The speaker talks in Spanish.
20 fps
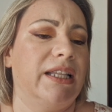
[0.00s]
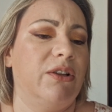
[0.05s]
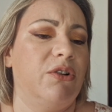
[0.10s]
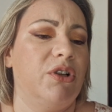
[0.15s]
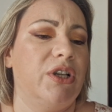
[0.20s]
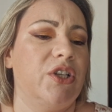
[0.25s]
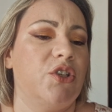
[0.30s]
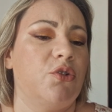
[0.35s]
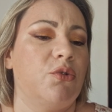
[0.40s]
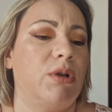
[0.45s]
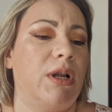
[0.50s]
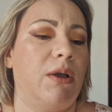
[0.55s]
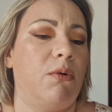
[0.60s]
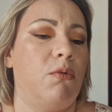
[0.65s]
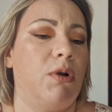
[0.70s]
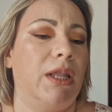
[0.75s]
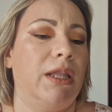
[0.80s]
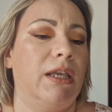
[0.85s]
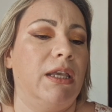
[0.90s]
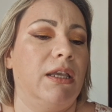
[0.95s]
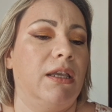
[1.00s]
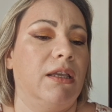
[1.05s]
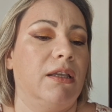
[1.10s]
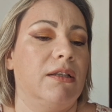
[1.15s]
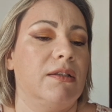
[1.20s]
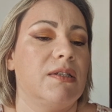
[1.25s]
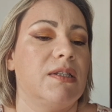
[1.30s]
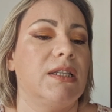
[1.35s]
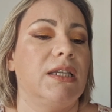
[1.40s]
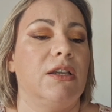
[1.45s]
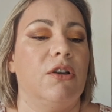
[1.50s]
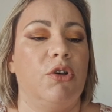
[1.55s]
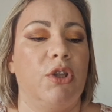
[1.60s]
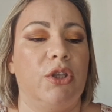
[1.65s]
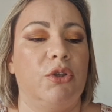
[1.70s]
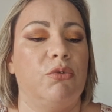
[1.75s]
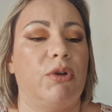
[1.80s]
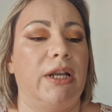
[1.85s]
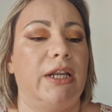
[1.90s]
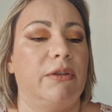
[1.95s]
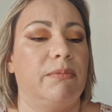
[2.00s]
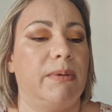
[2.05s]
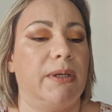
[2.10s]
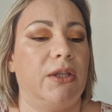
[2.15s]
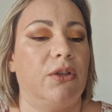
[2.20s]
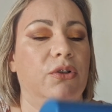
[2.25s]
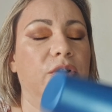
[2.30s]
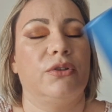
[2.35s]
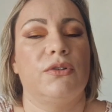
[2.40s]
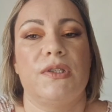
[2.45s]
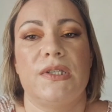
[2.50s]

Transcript: creo que es un agua de... Sí, o de toilette, perdón.